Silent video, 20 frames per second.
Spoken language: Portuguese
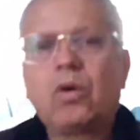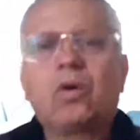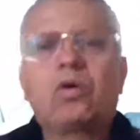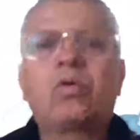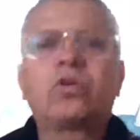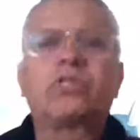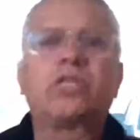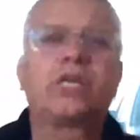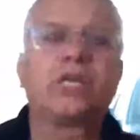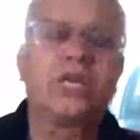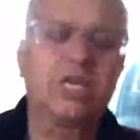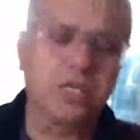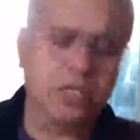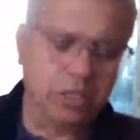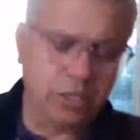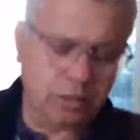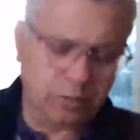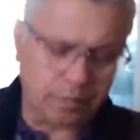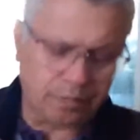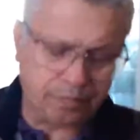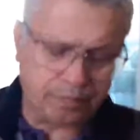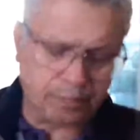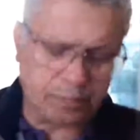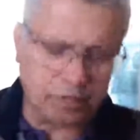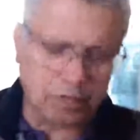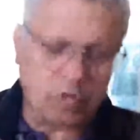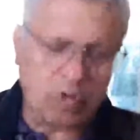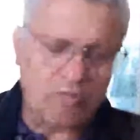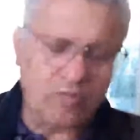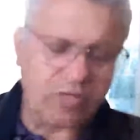Gostaria de,
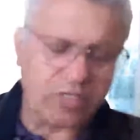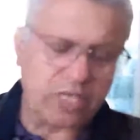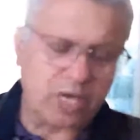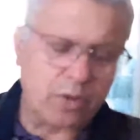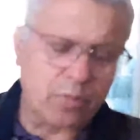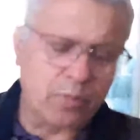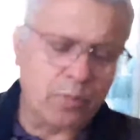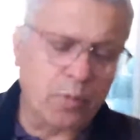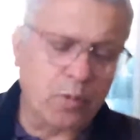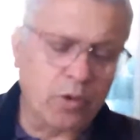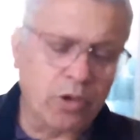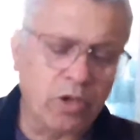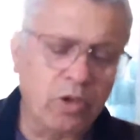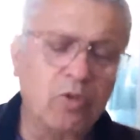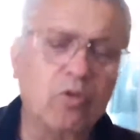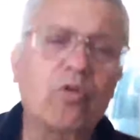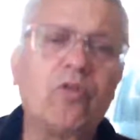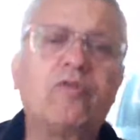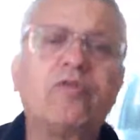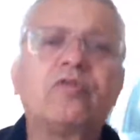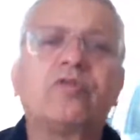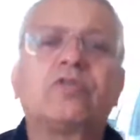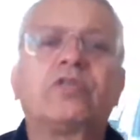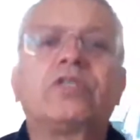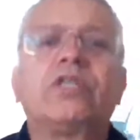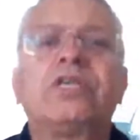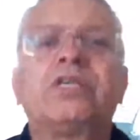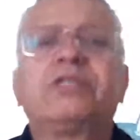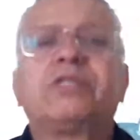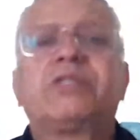de conversar um pouquinho com
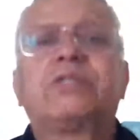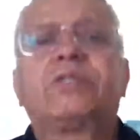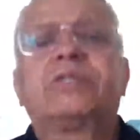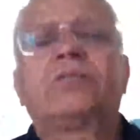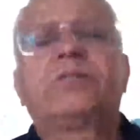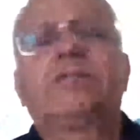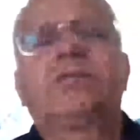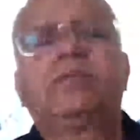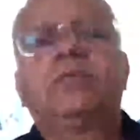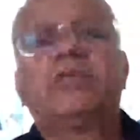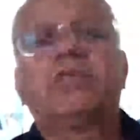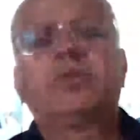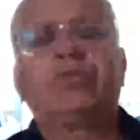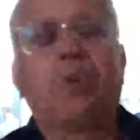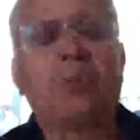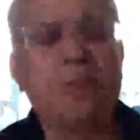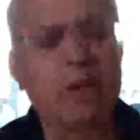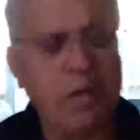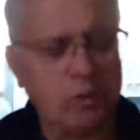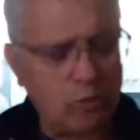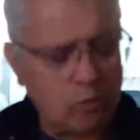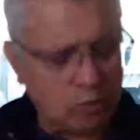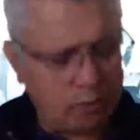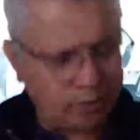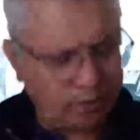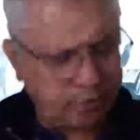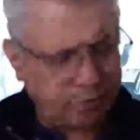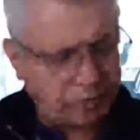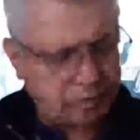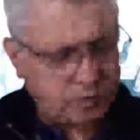vocês nesse momento
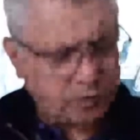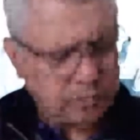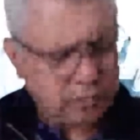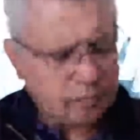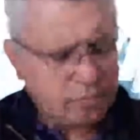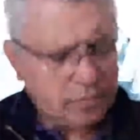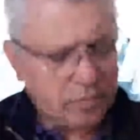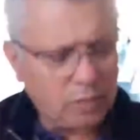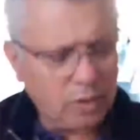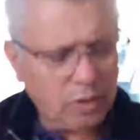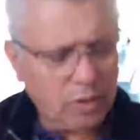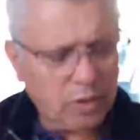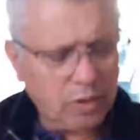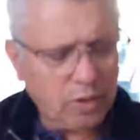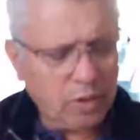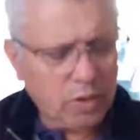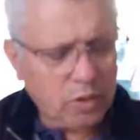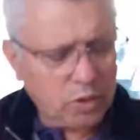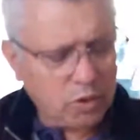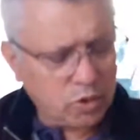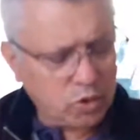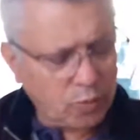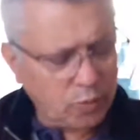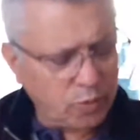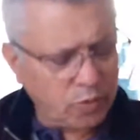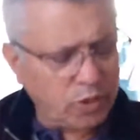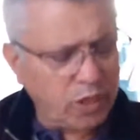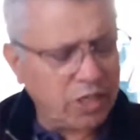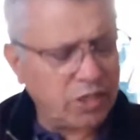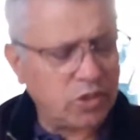sobre
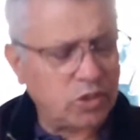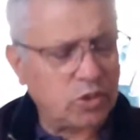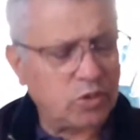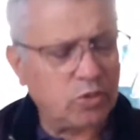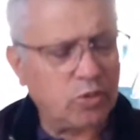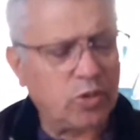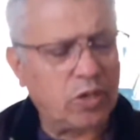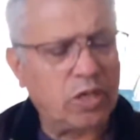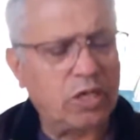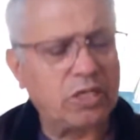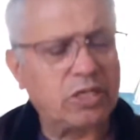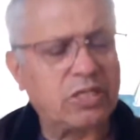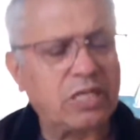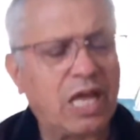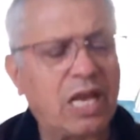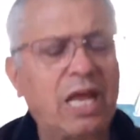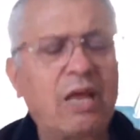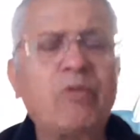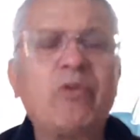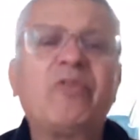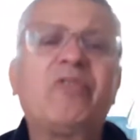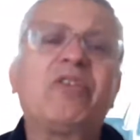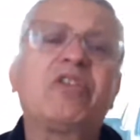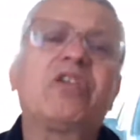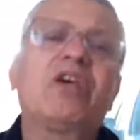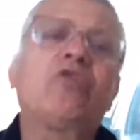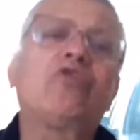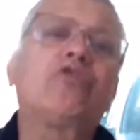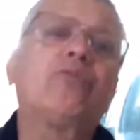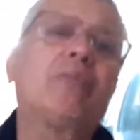o texto que está lá no
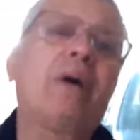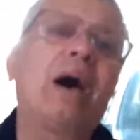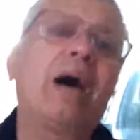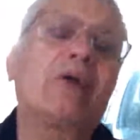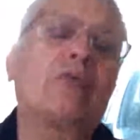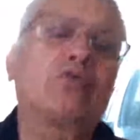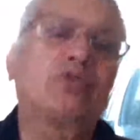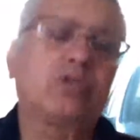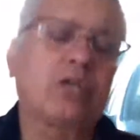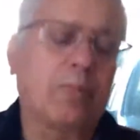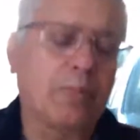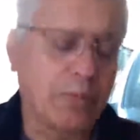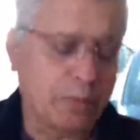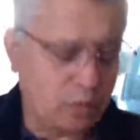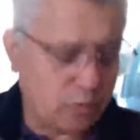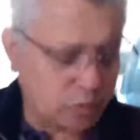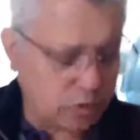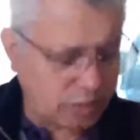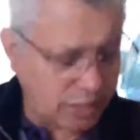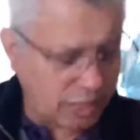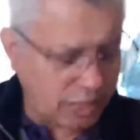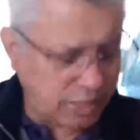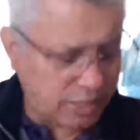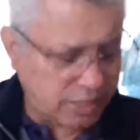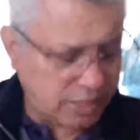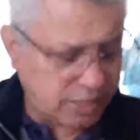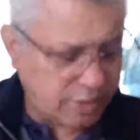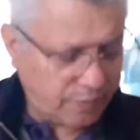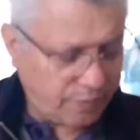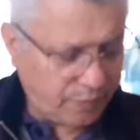Evangelho de Marcos, capítulo
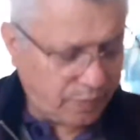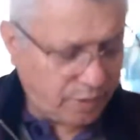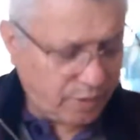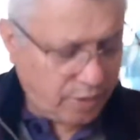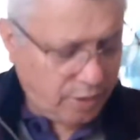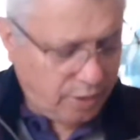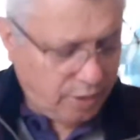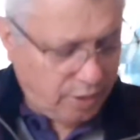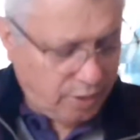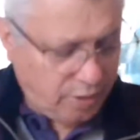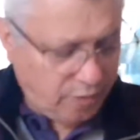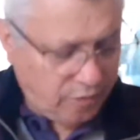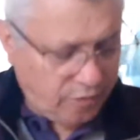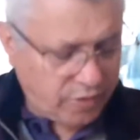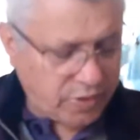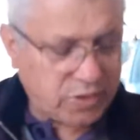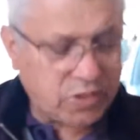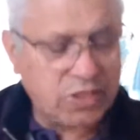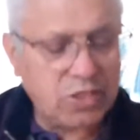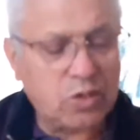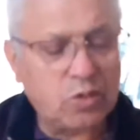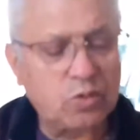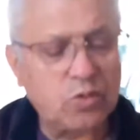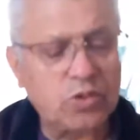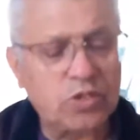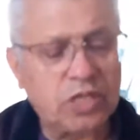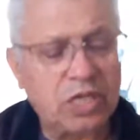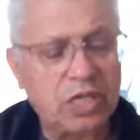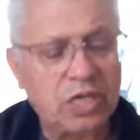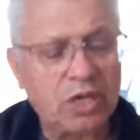6,
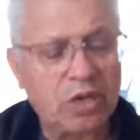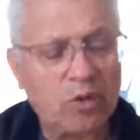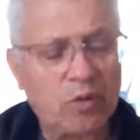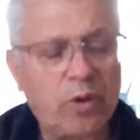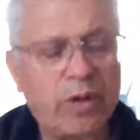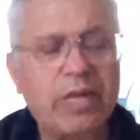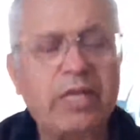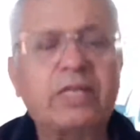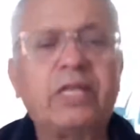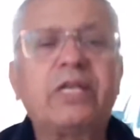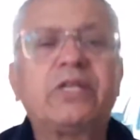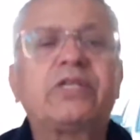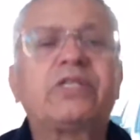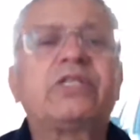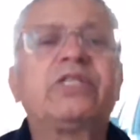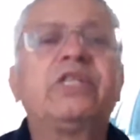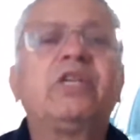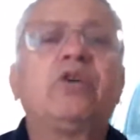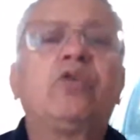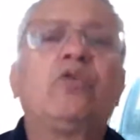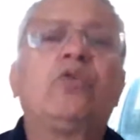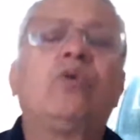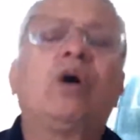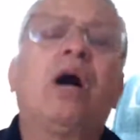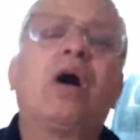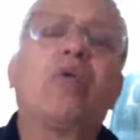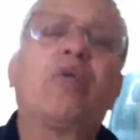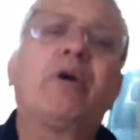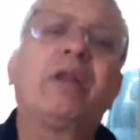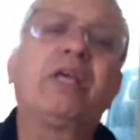versículos de 45
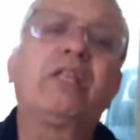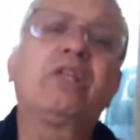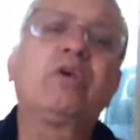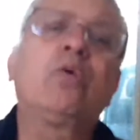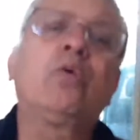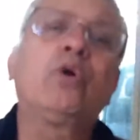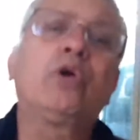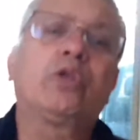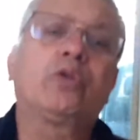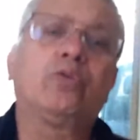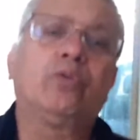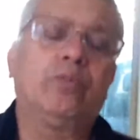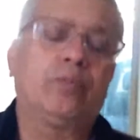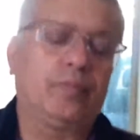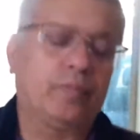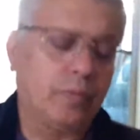a 48.